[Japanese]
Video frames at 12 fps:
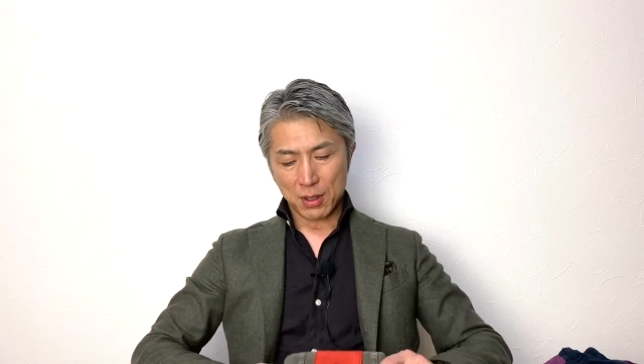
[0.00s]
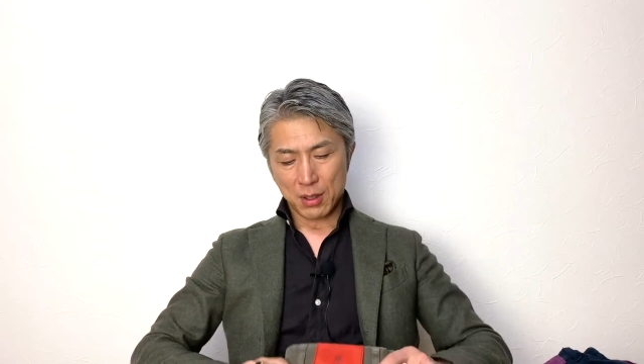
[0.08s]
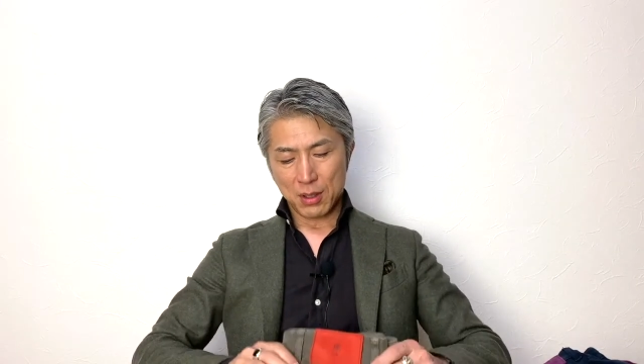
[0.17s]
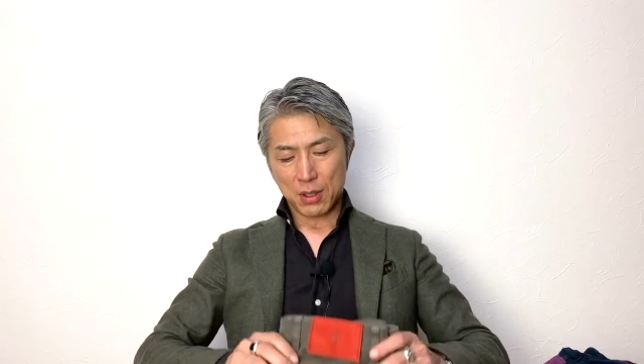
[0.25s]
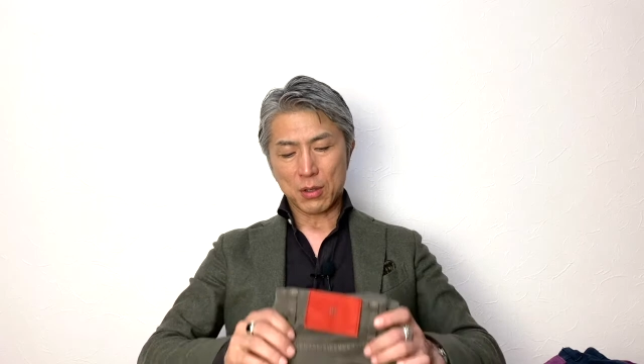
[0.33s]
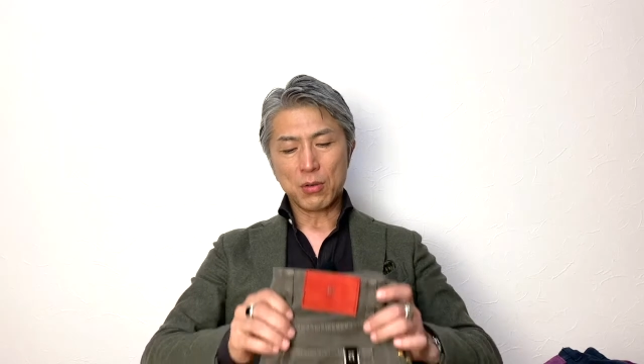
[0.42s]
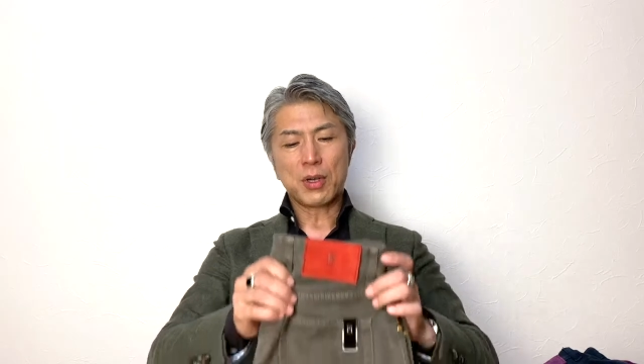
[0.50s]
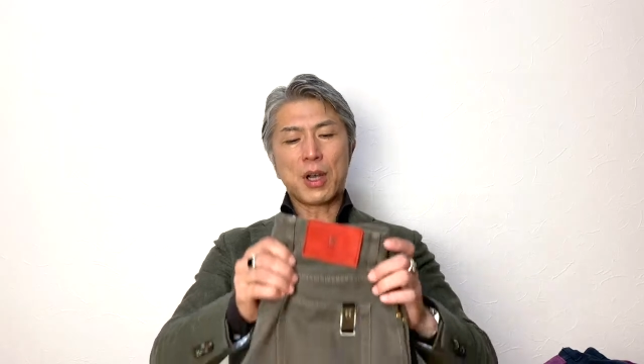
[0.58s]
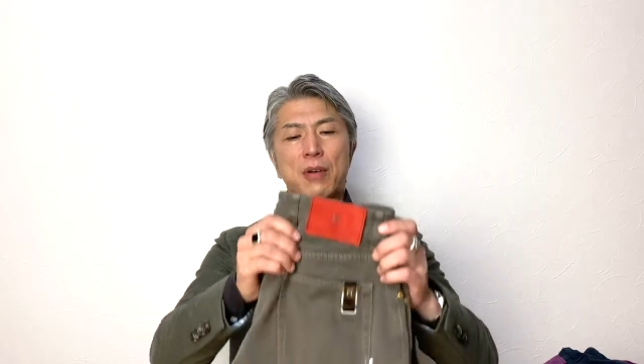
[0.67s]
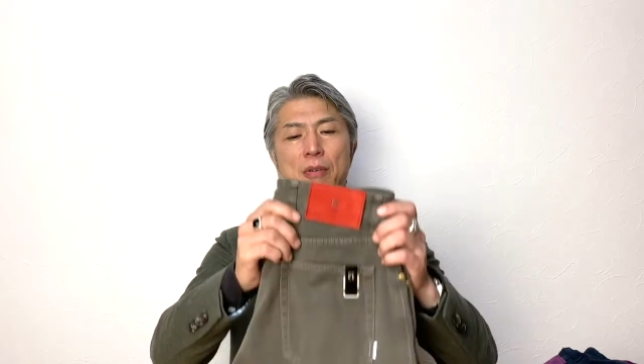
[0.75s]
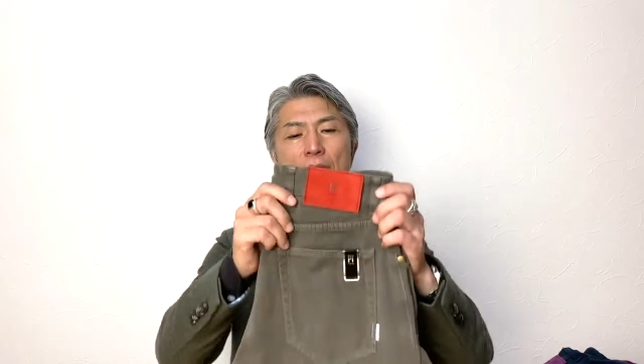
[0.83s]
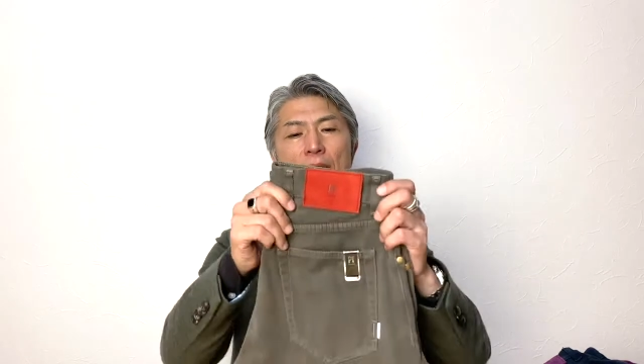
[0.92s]
今回
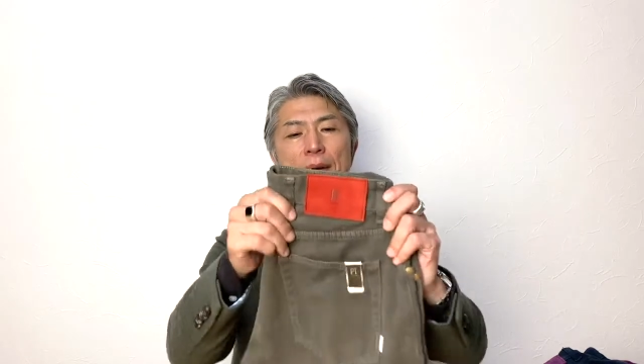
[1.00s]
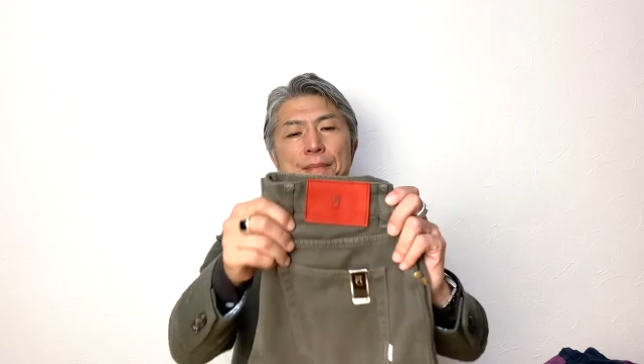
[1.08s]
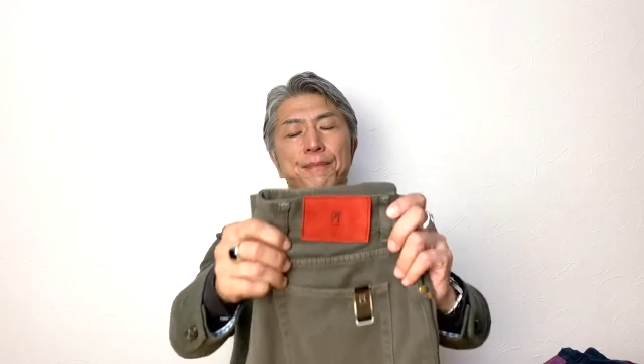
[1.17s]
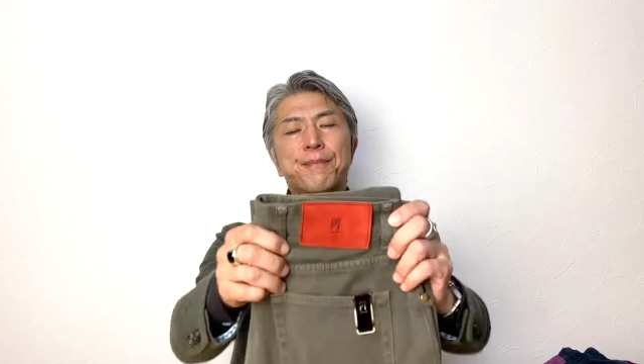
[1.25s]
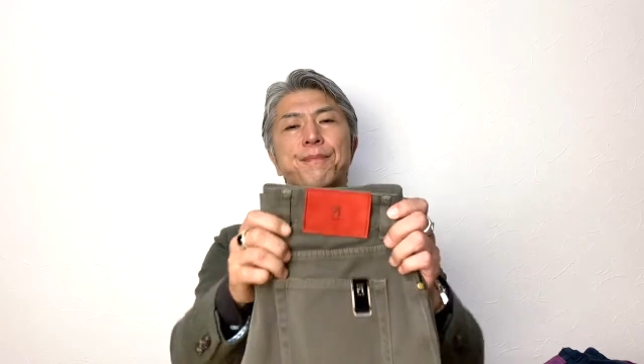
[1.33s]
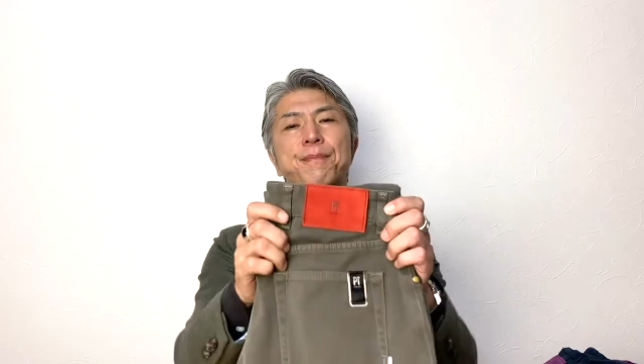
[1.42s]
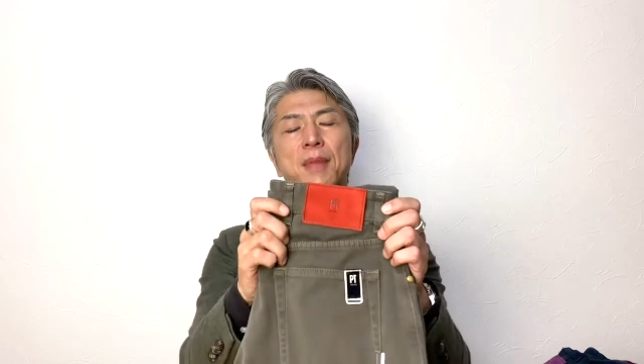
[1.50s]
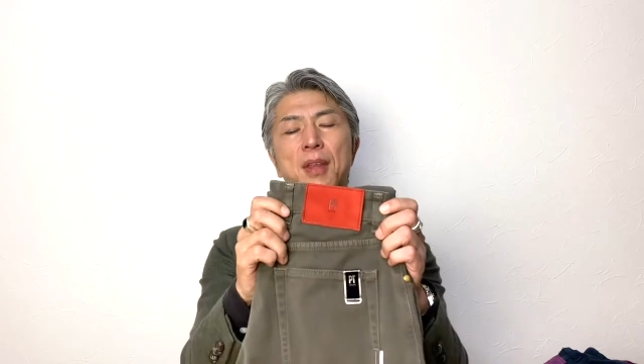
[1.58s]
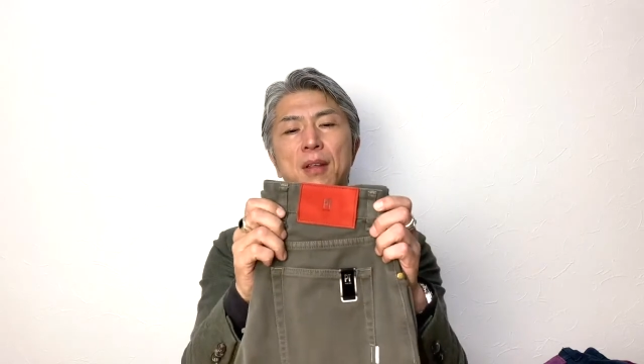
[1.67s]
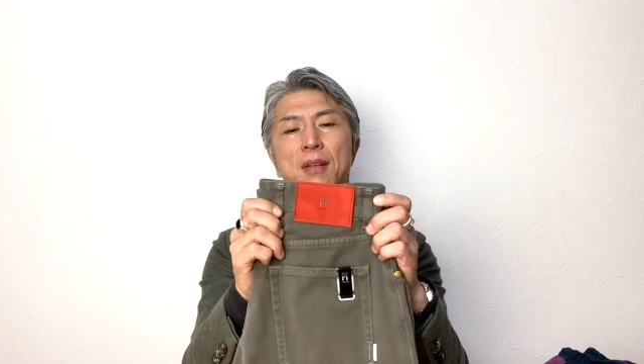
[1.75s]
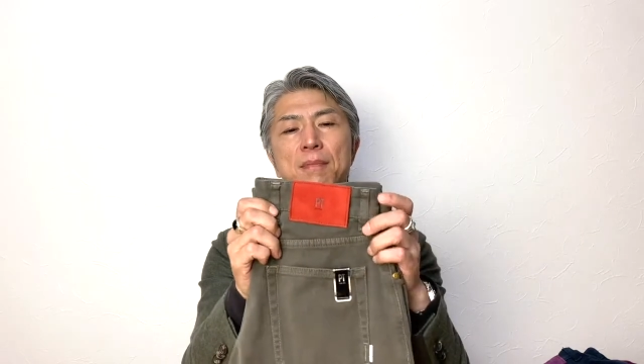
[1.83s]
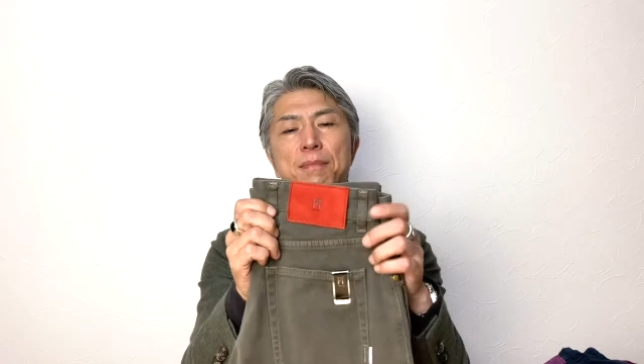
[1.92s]
は
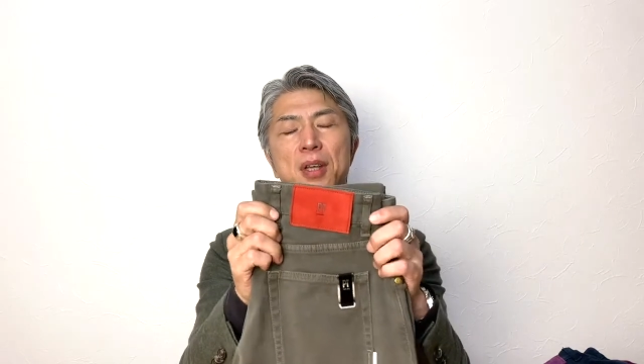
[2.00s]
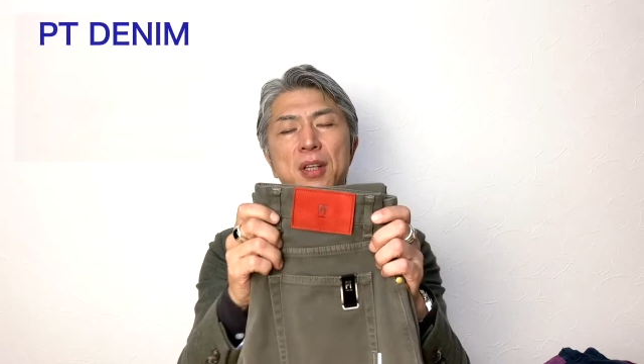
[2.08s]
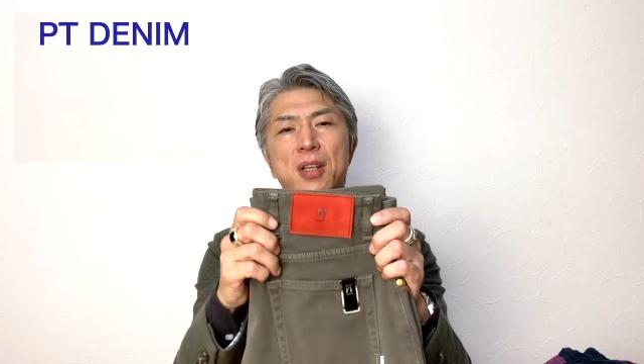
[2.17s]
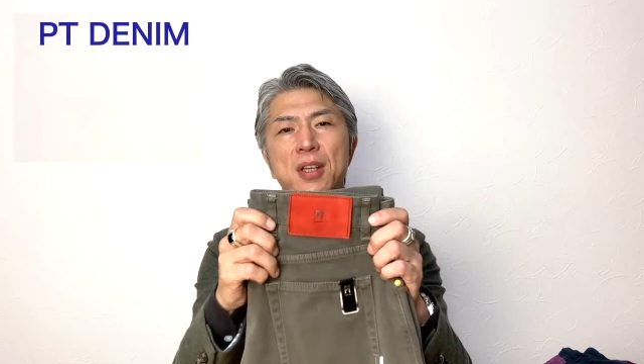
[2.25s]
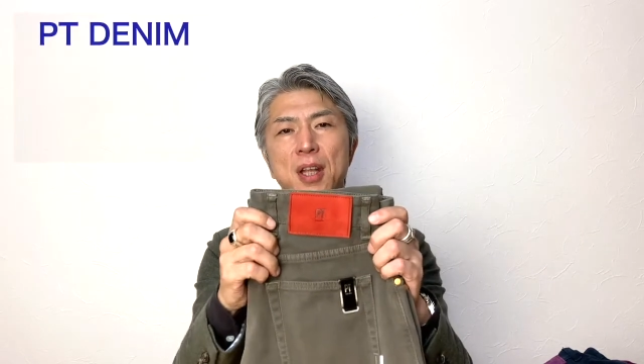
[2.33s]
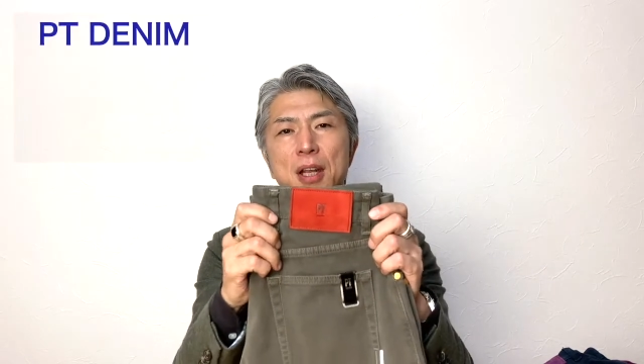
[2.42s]
PT